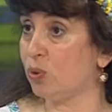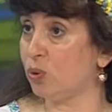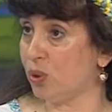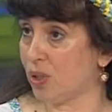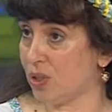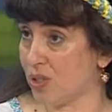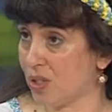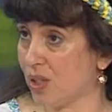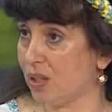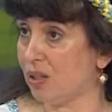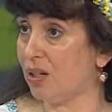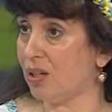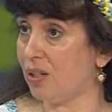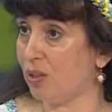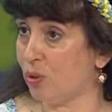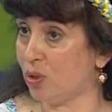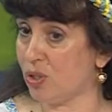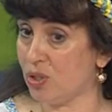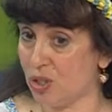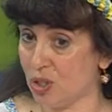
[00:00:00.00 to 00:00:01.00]

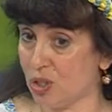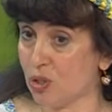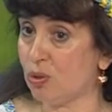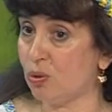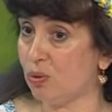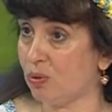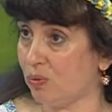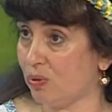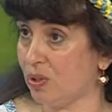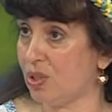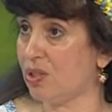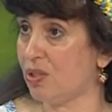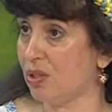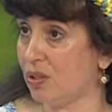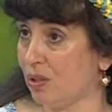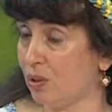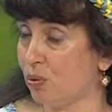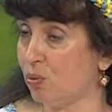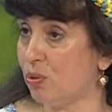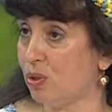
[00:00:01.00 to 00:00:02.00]
национальную одежду и выйти
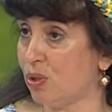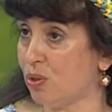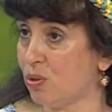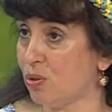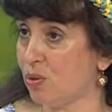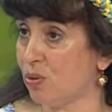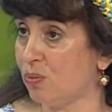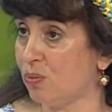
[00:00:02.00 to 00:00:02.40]
на улицу.